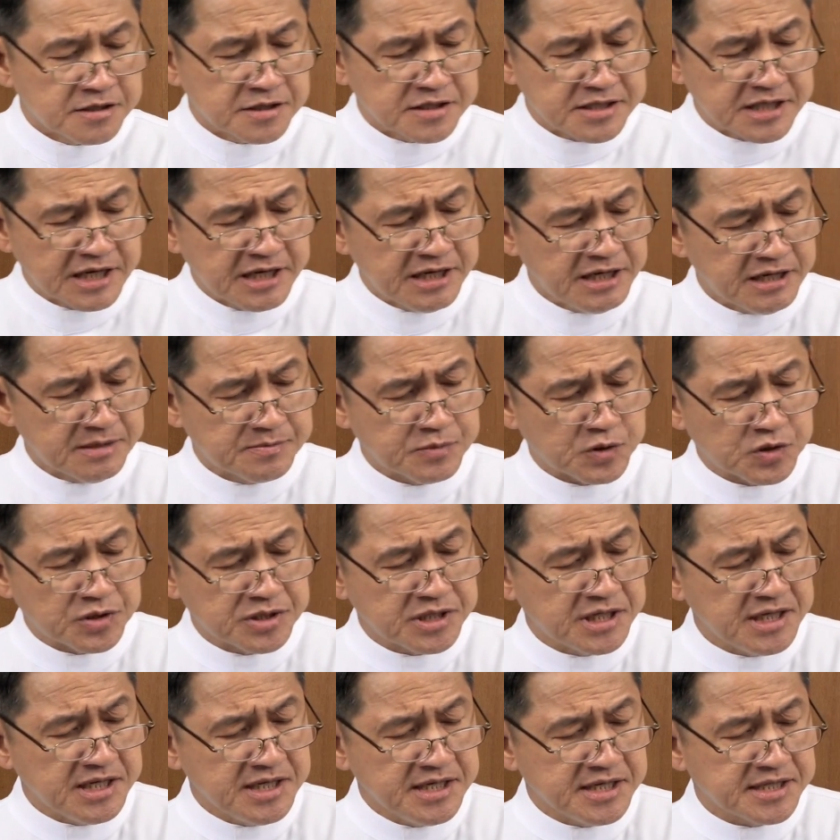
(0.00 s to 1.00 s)
แต่เหตุผล
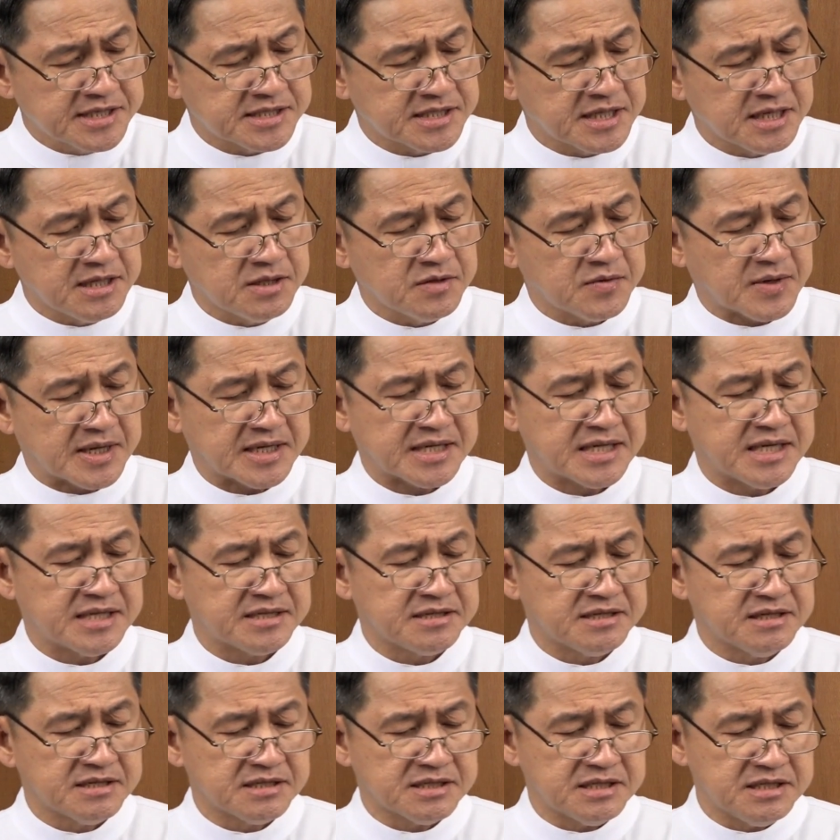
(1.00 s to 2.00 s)
ที่ลึกซึ้งกว่านั้น
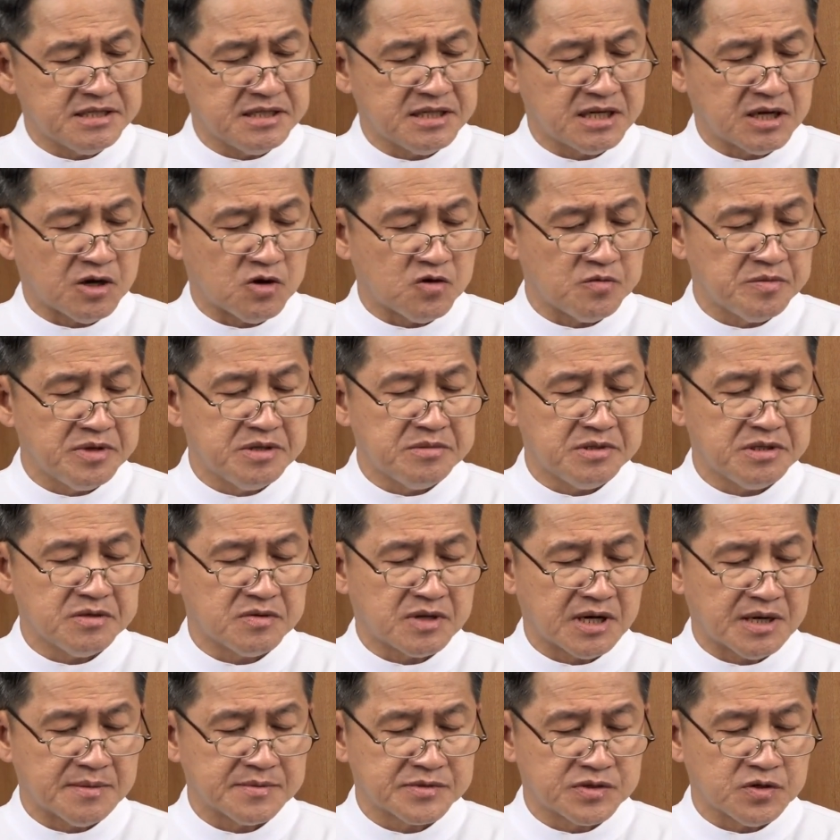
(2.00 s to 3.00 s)
ก็คือเขาไม่มี
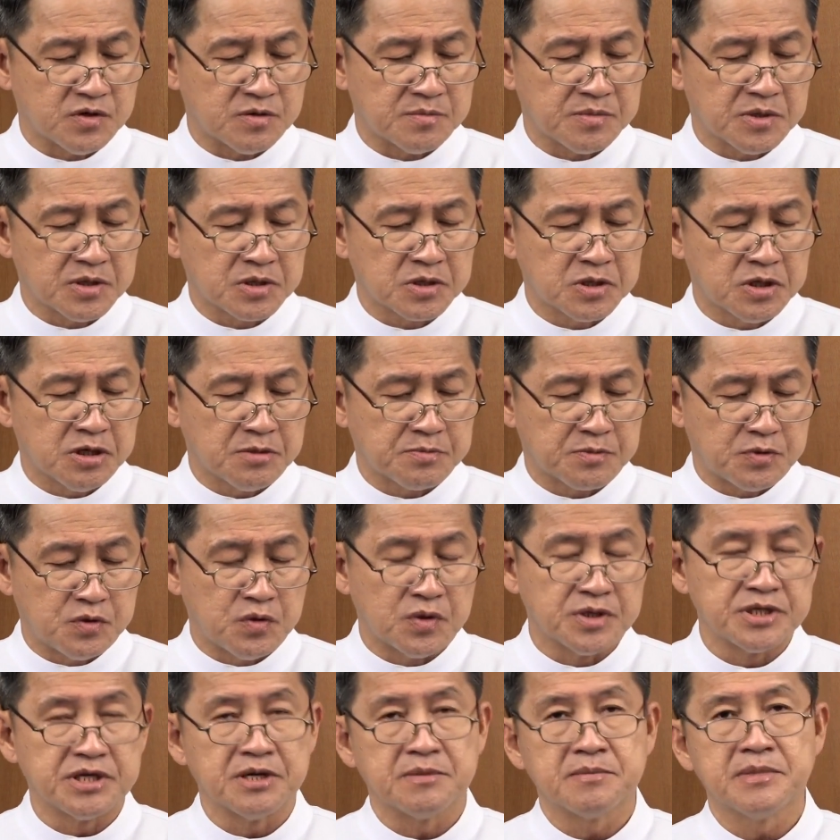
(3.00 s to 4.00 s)
ความสุขเพราะครอบครัว
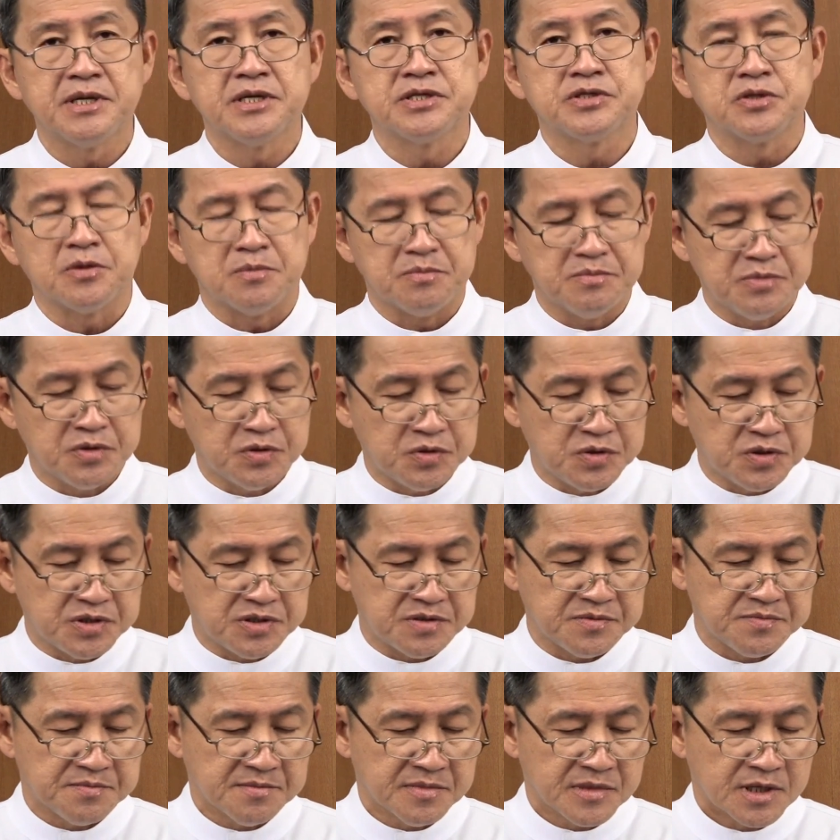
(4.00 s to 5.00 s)
ยังไม่สมบูรณ์
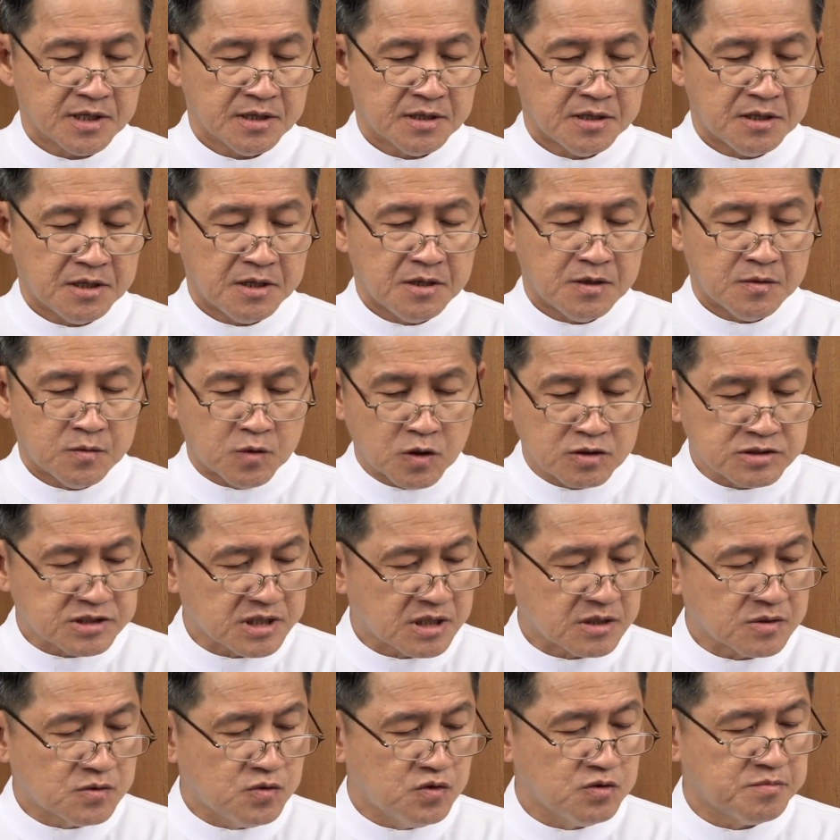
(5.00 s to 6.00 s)
วงต
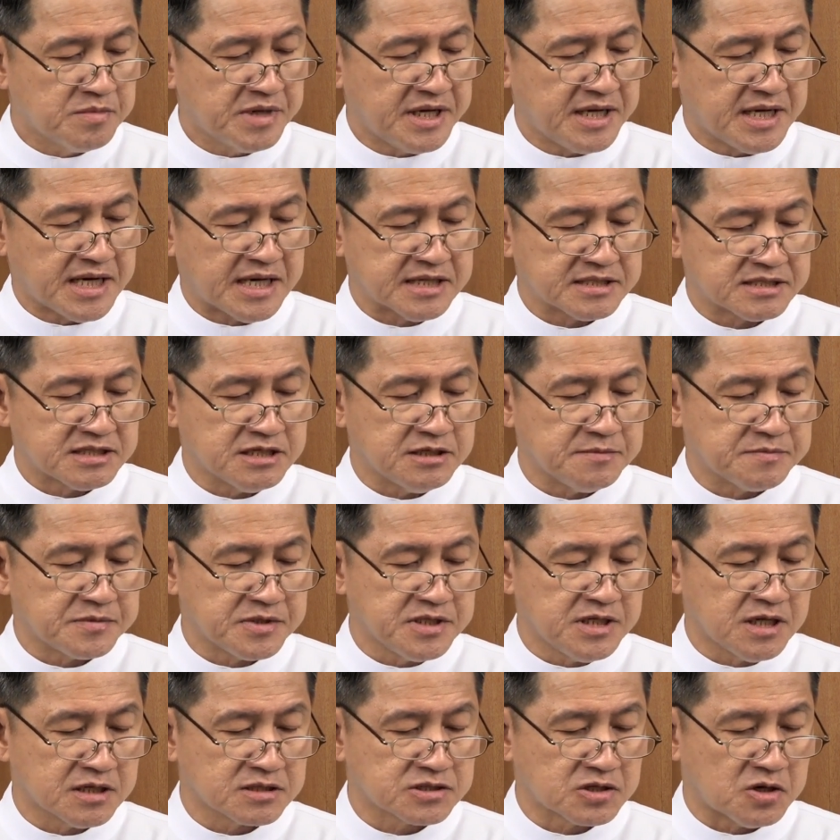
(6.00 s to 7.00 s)
ระกูลไม่อาจสืบ
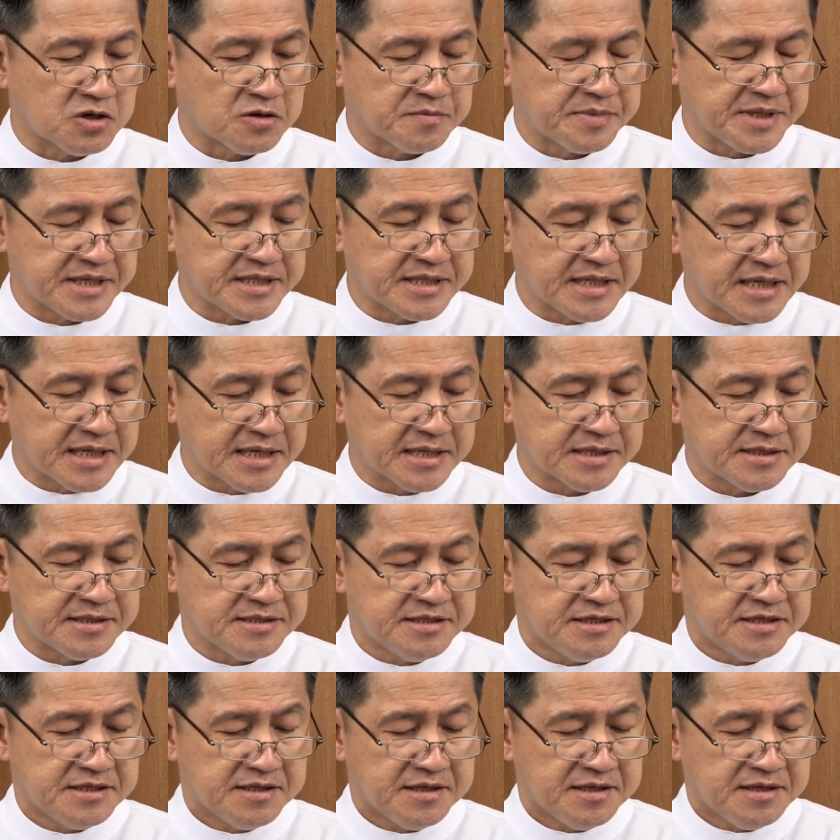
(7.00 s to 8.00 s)
เนื่องต่อไปได้
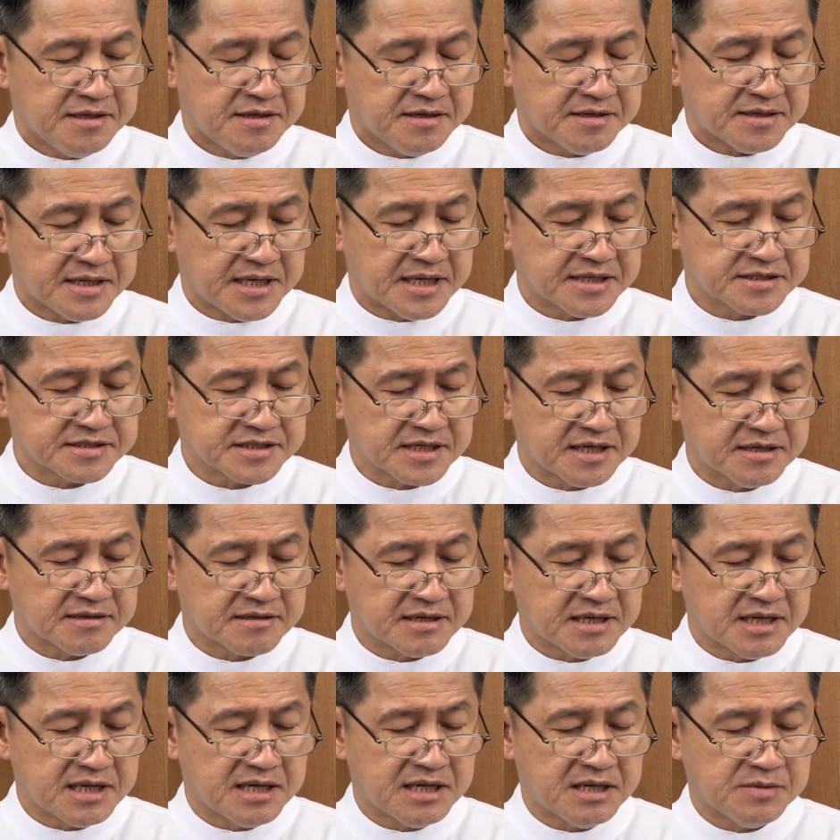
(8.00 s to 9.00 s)
นางซา
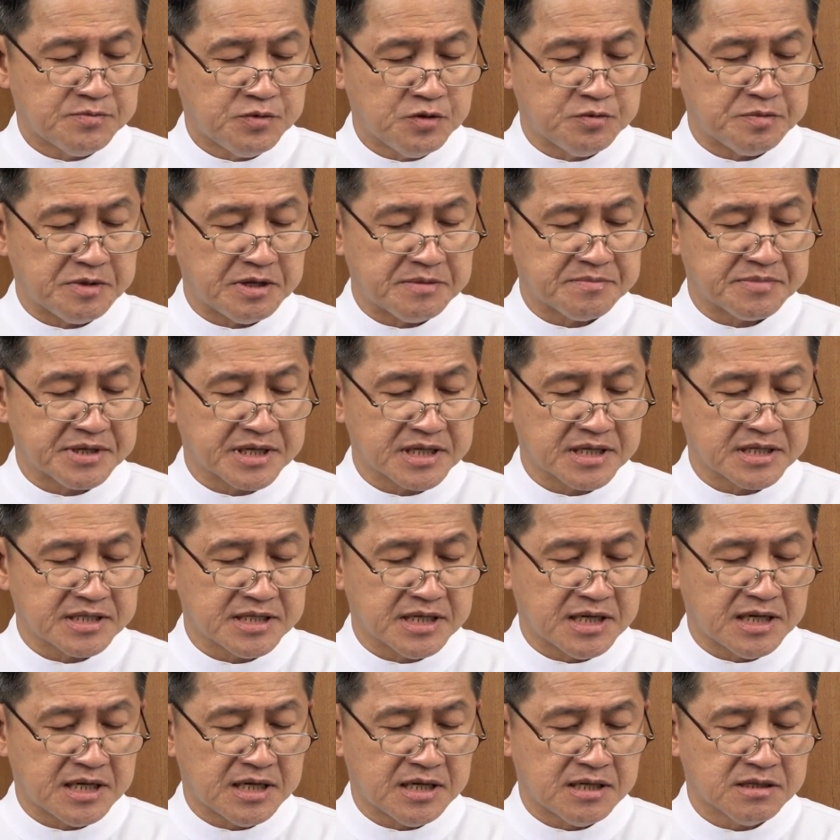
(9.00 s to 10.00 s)
ราผู้เป็นภรร
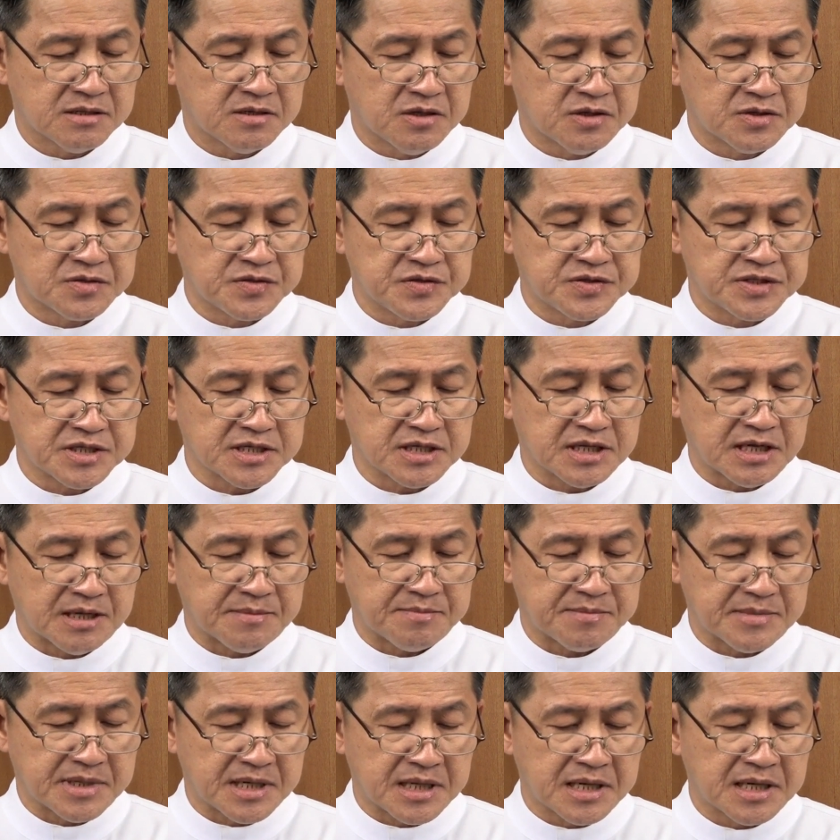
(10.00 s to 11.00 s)
ยาก็รู้สึกอับ
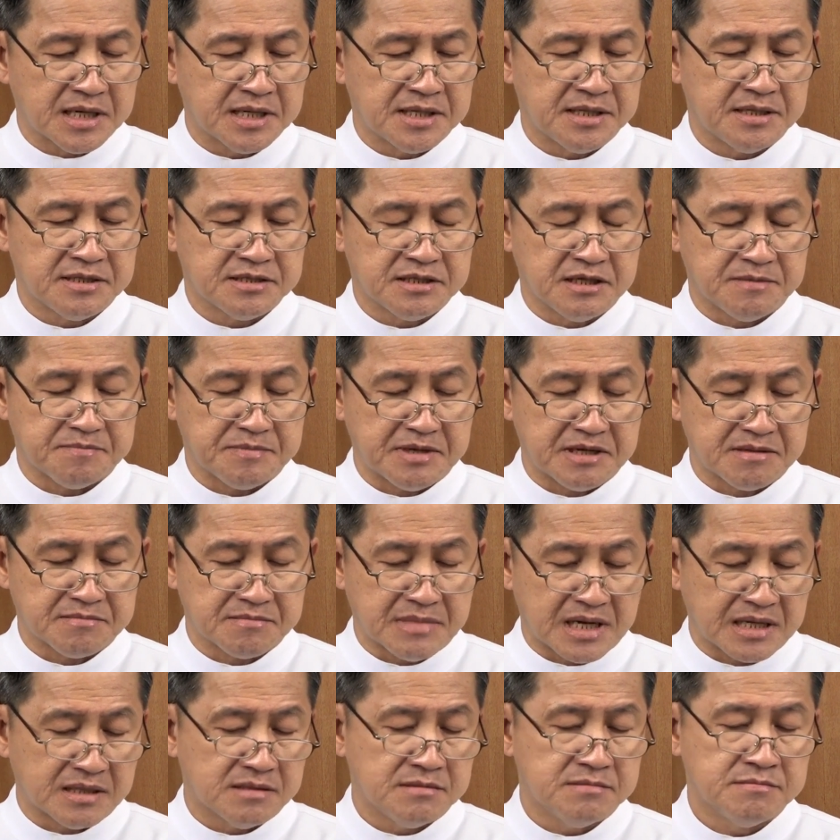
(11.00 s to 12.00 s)
อายที่เป็นห
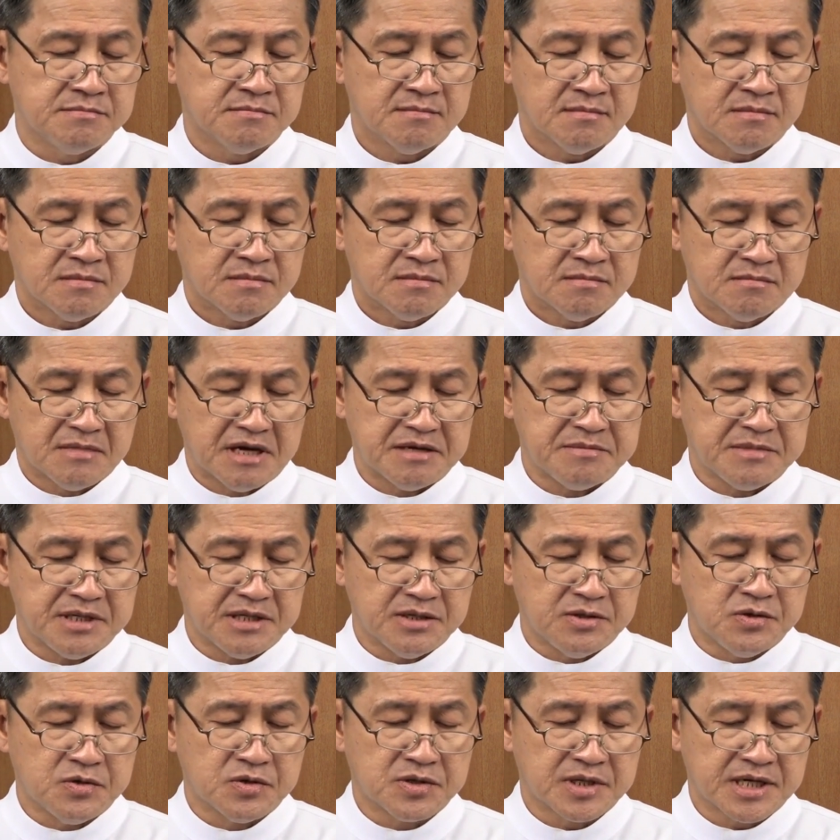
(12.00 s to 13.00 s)
มันไม่มี
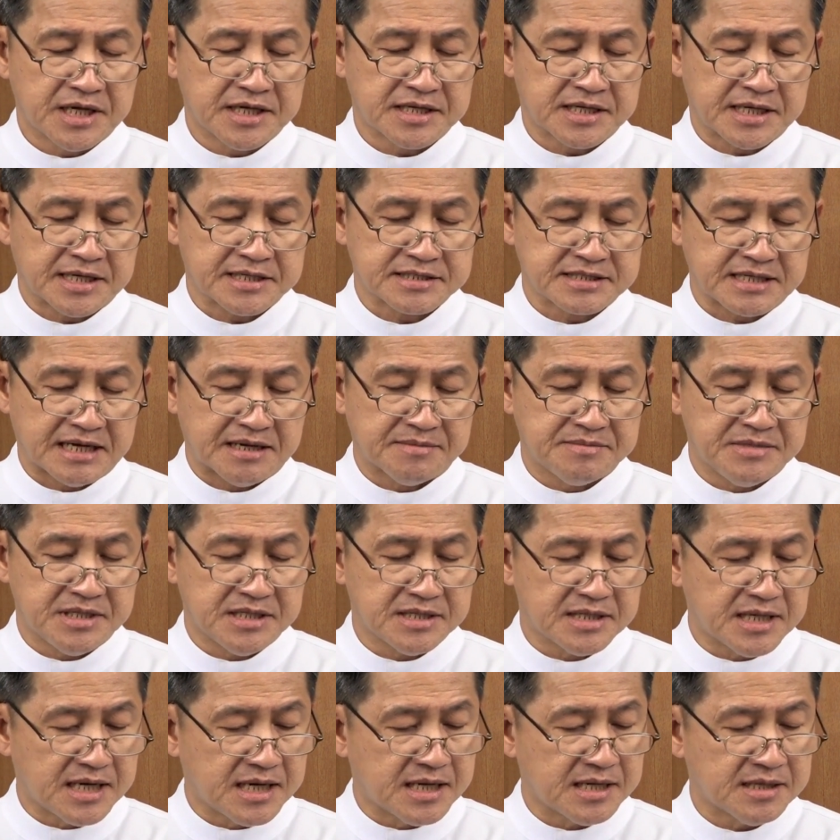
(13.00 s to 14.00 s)
ลูกให้แก่สามี
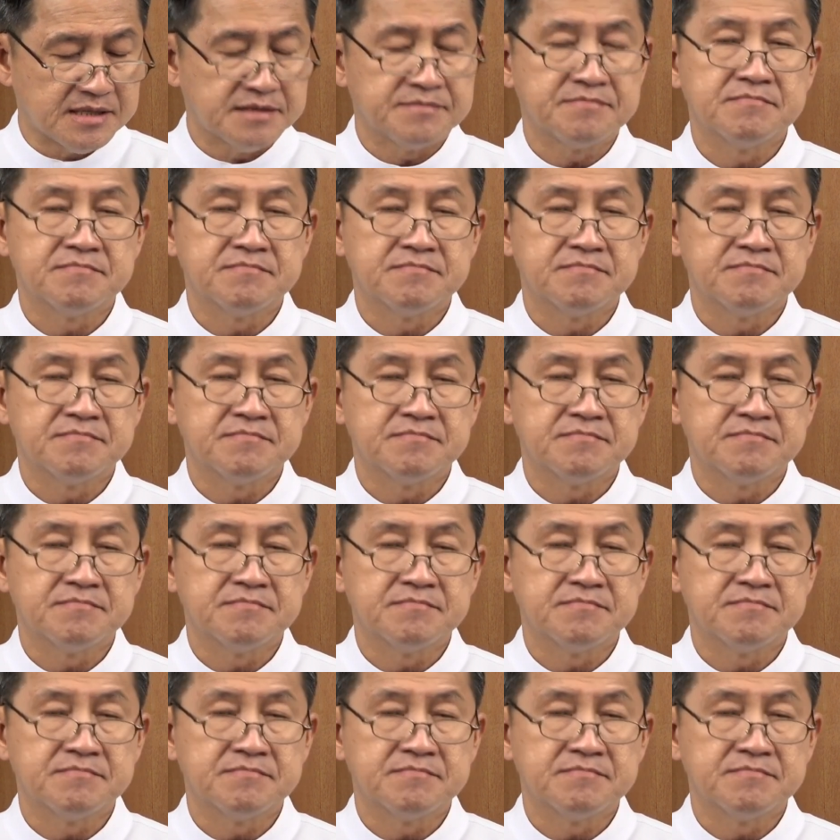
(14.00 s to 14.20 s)
ได้